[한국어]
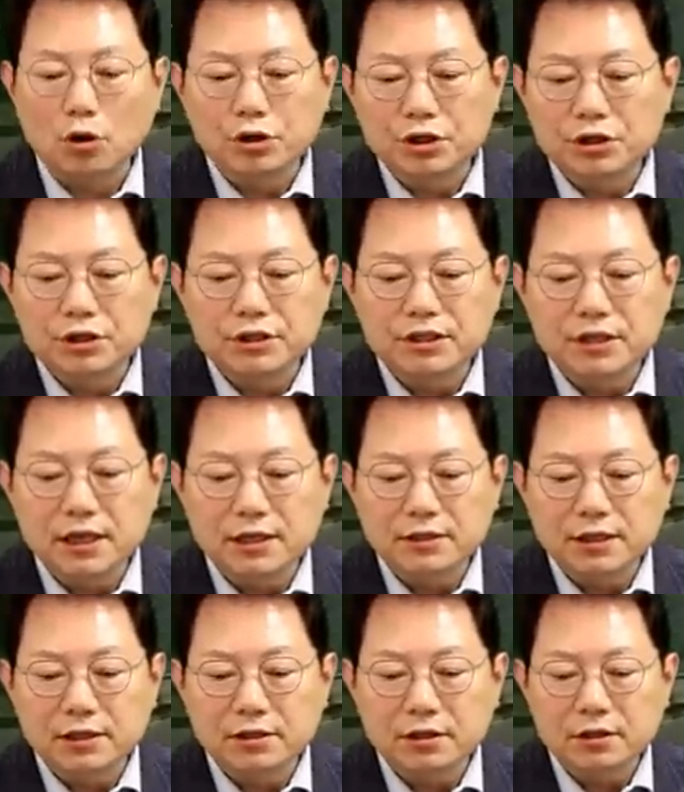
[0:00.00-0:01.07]
여기를 지날
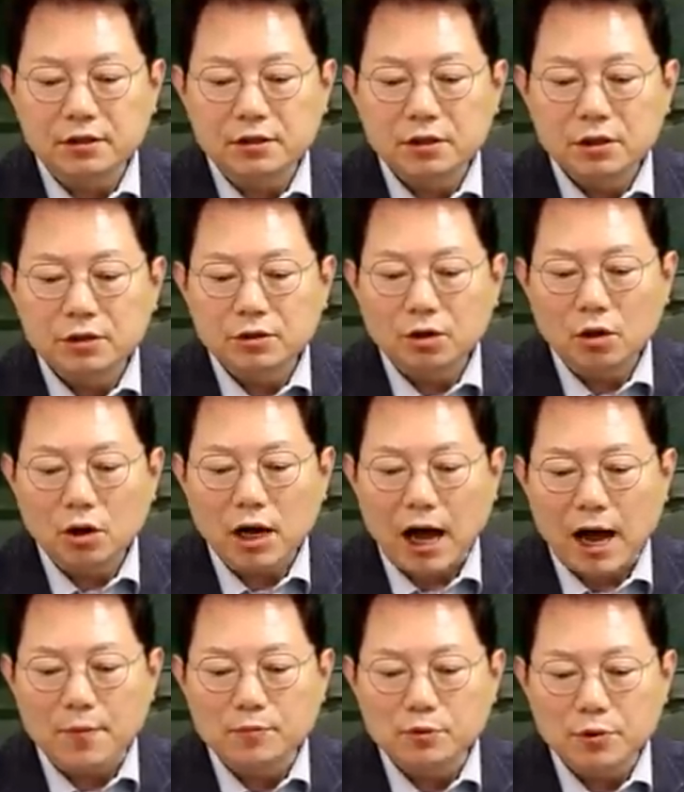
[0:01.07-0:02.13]
때는 더
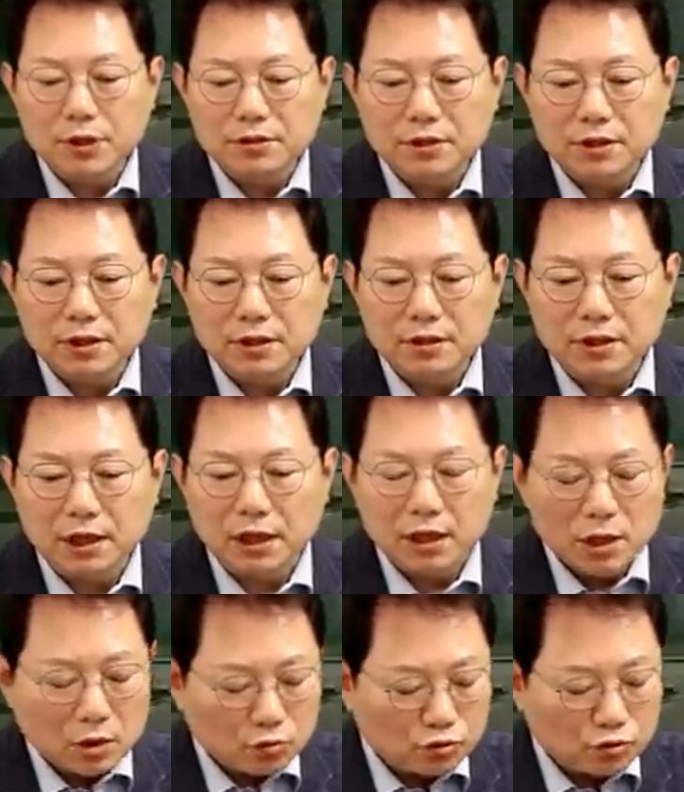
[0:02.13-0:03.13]
감속했어야 되는데